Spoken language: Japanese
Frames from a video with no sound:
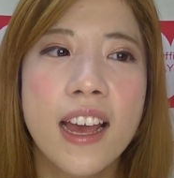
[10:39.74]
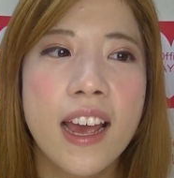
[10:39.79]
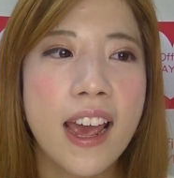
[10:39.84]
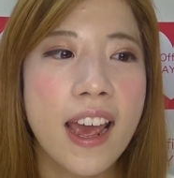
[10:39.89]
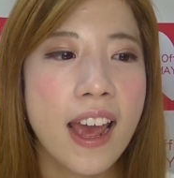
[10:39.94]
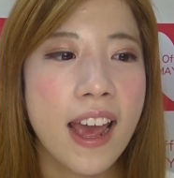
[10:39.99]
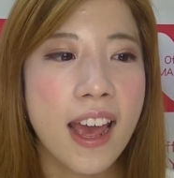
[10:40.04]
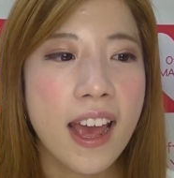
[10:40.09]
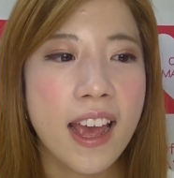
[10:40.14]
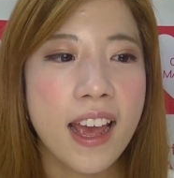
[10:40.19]

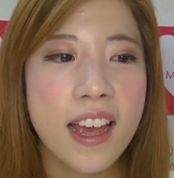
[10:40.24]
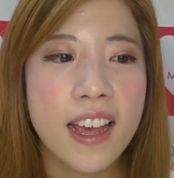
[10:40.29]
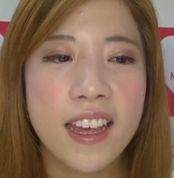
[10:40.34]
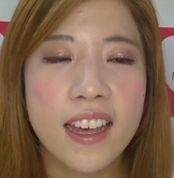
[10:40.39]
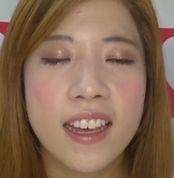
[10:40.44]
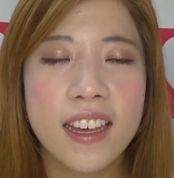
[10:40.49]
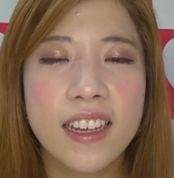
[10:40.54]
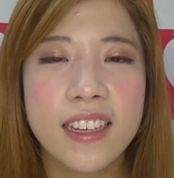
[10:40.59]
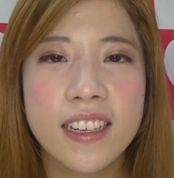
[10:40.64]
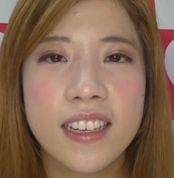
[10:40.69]

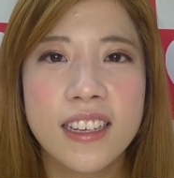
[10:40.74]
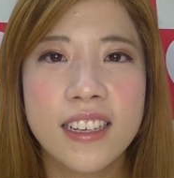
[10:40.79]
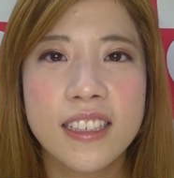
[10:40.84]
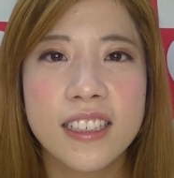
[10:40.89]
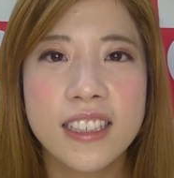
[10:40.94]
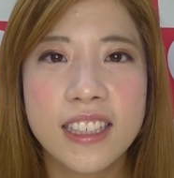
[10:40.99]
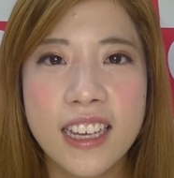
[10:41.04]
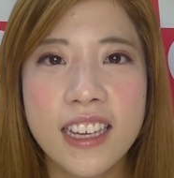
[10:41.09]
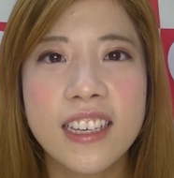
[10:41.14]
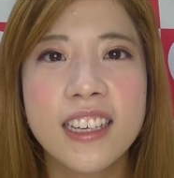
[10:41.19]
え
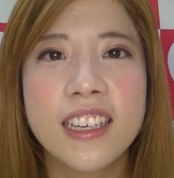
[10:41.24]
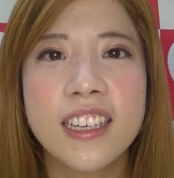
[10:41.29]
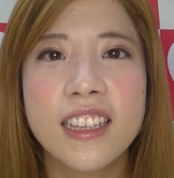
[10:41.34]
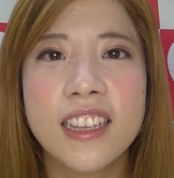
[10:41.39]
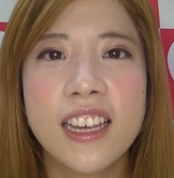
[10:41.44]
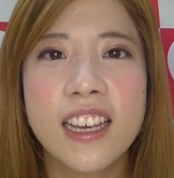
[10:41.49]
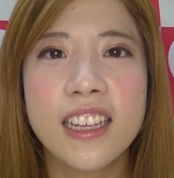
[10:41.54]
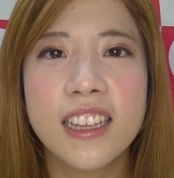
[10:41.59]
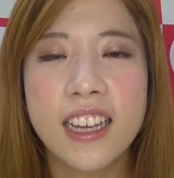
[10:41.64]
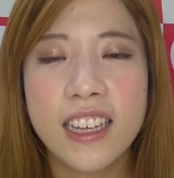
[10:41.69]
ね、聞い
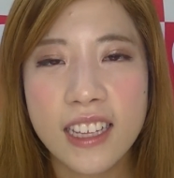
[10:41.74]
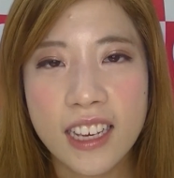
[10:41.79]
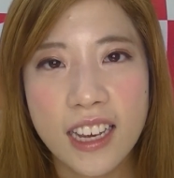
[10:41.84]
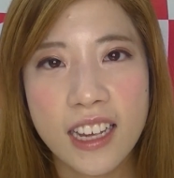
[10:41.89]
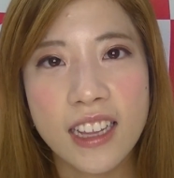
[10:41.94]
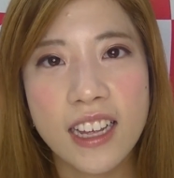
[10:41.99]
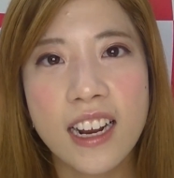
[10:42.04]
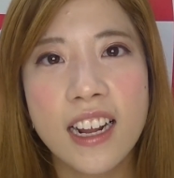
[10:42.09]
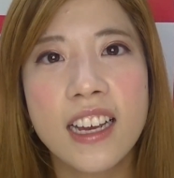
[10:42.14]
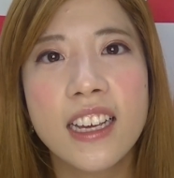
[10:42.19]
ていただ
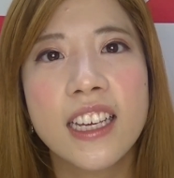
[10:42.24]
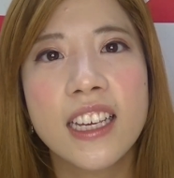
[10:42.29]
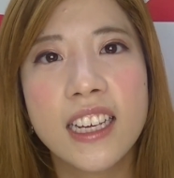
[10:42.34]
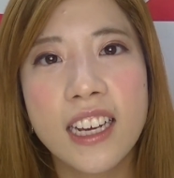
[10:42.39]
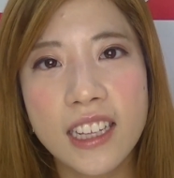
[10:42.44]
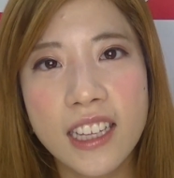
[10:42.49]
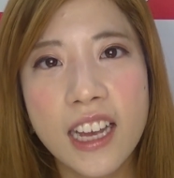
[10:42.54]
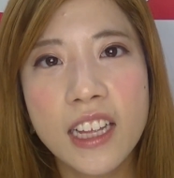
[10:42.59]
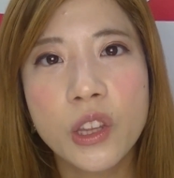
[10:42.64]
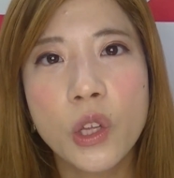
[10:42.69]
けたらいい
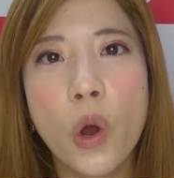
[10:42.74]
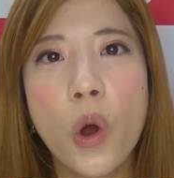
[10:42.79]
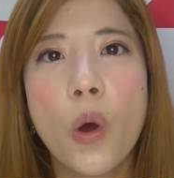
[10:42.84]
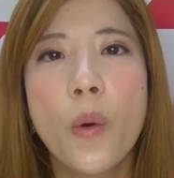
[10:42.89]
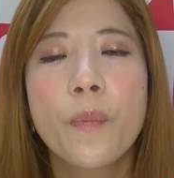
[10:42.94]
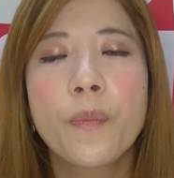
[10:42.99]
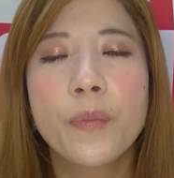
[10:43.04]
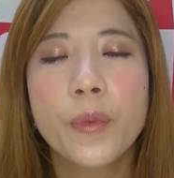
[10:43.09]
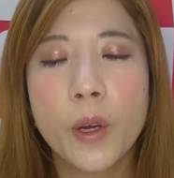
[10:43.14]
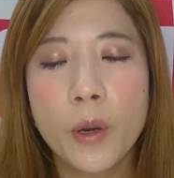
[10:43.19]
かな
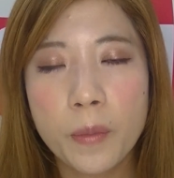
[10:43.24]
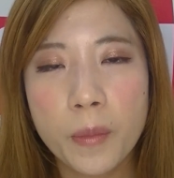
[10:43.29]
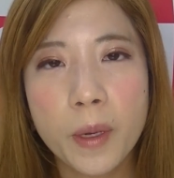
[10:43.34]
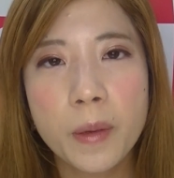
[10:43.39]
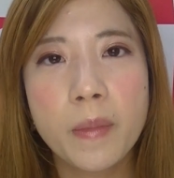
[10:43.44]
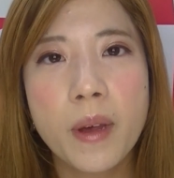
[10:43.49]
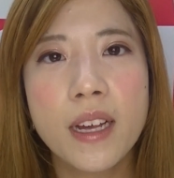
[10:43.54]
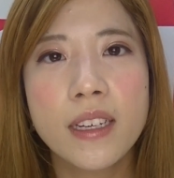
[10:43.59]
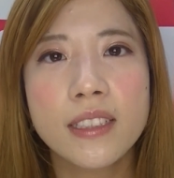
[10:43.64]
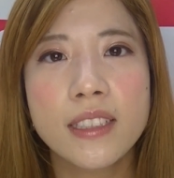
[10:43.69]
と思
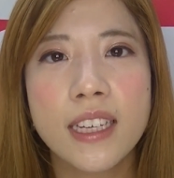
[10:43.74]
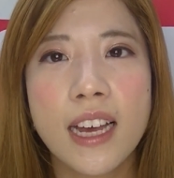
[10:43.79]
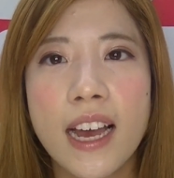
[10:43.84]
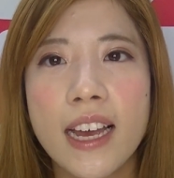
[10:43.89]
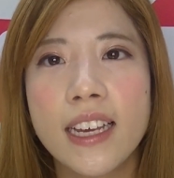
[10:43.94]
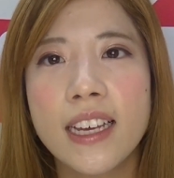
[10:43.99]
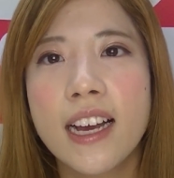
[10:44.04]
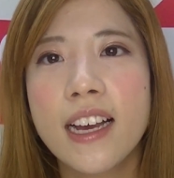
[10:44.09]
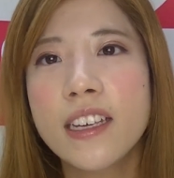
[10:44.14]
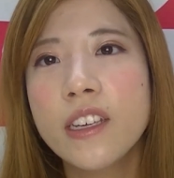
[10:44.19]
います
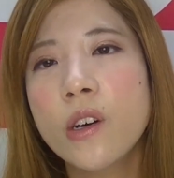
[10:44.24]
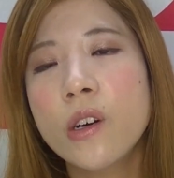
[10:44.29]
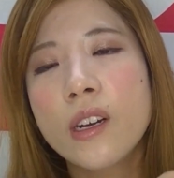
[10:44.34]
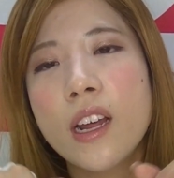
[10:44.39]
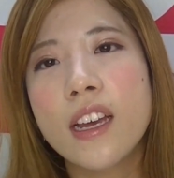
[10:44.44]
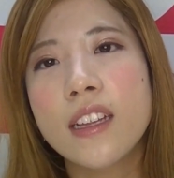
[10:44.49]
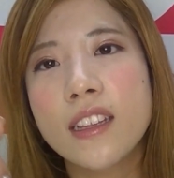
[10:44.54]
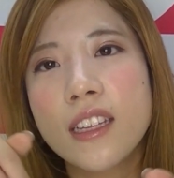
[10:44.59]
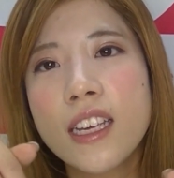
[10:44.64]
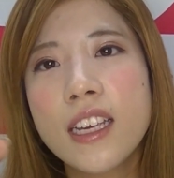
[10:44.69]
はい概要
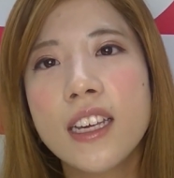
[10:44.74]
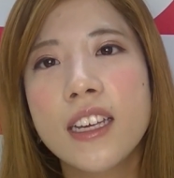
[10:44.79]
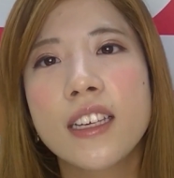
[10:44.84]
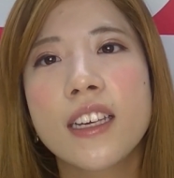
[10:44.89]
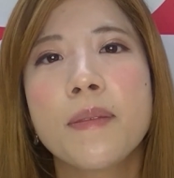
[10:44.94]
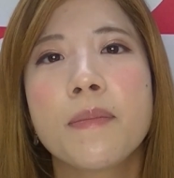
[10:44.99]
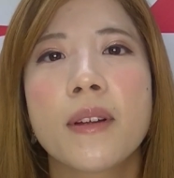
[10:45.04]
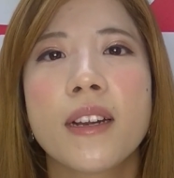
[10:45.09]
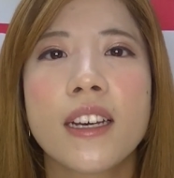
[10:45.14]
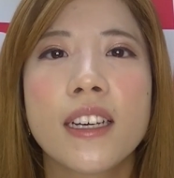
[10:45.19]
欄に
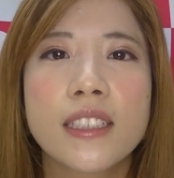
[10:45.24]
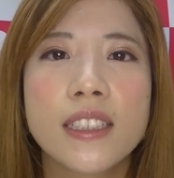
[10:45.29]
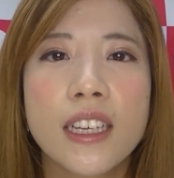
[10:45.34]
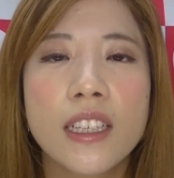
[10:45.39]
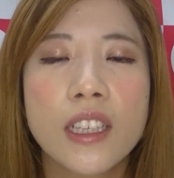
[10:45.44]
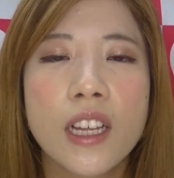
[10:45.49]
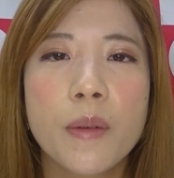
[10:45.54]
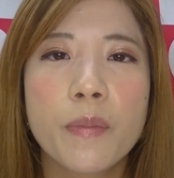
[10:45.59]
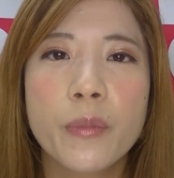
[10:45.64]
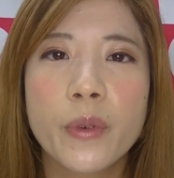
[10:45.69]
ヒマラヤ
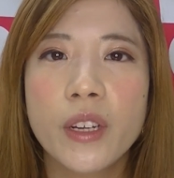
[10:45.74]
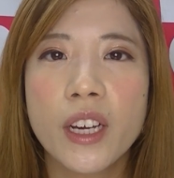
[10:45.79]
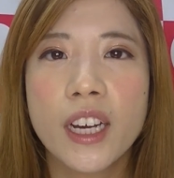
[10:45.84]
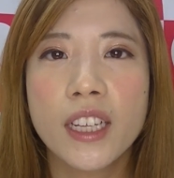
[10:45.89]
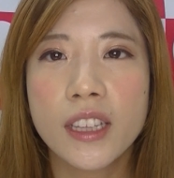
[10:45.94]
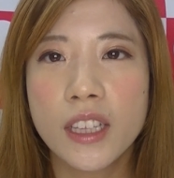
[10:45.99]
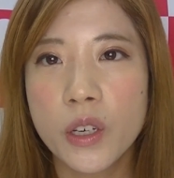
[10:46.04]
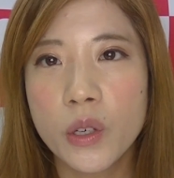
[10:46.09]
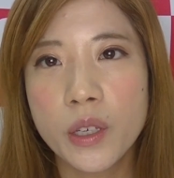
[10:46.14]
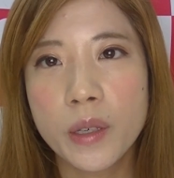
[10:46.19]
さんのアプリを
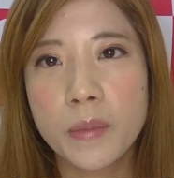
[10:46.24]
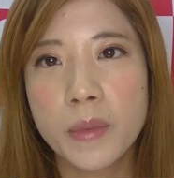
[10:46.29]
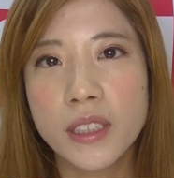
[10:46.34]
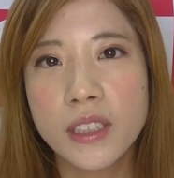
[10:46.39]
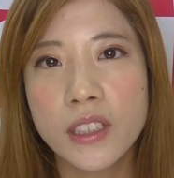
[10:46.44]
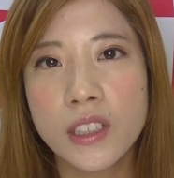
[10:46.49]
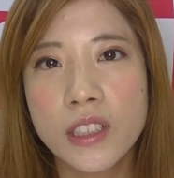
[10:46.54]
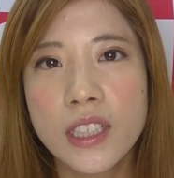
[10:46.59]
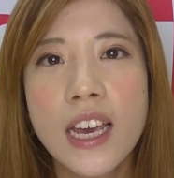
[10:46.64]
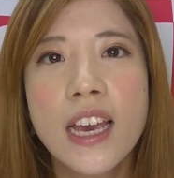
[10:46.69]
貼っておきま
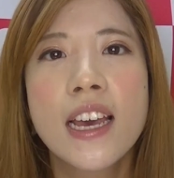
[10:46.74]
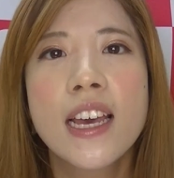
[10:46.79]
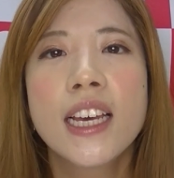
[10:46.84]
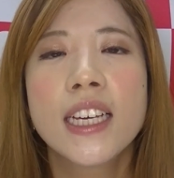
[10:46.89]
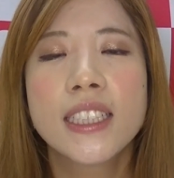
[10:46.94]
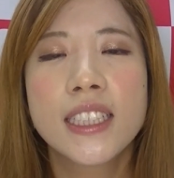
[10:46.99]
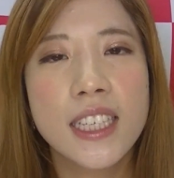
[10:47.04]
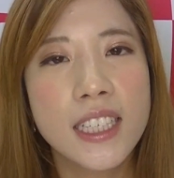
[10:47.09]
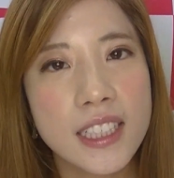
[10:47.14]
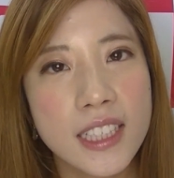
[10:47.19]
すので
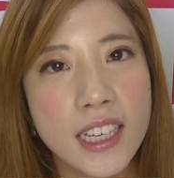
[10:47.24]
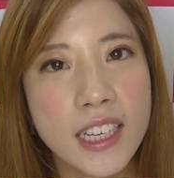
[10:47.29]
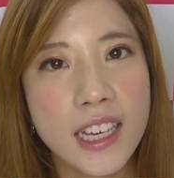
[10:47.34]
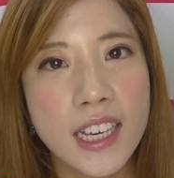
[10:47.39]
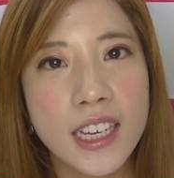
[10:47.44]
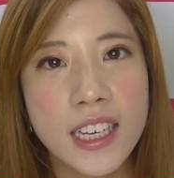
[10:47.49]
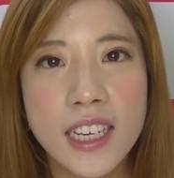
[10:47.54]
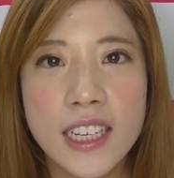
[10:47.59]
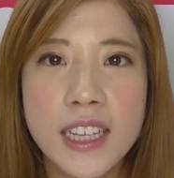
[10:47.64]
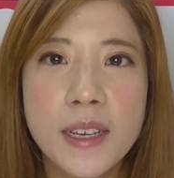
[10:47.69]
ぜひぜ
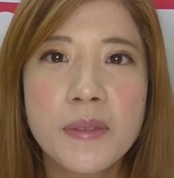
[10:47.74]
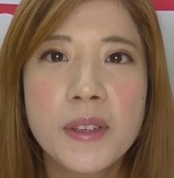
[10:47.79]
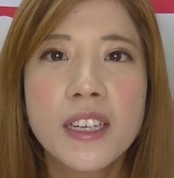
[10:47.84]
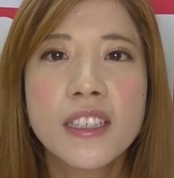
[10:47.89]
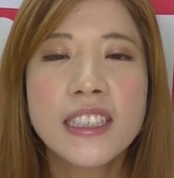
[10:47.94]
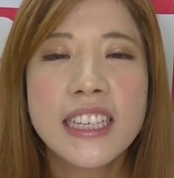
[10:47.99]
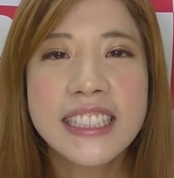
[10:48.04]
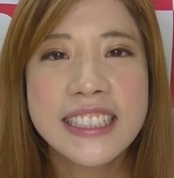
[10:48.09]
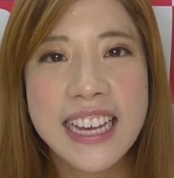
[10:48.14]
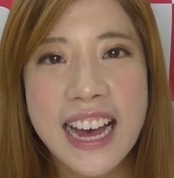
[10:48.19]
ひ聞いてみ
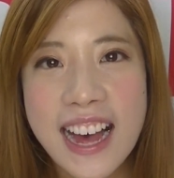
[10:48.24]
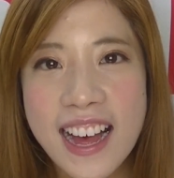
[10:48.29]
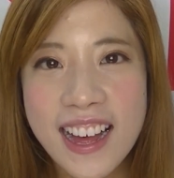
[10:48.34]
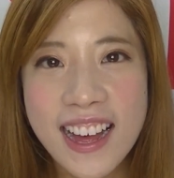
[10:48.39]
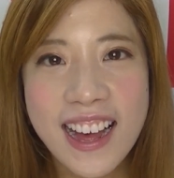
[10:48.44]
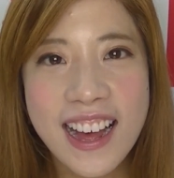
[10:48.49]
てくださ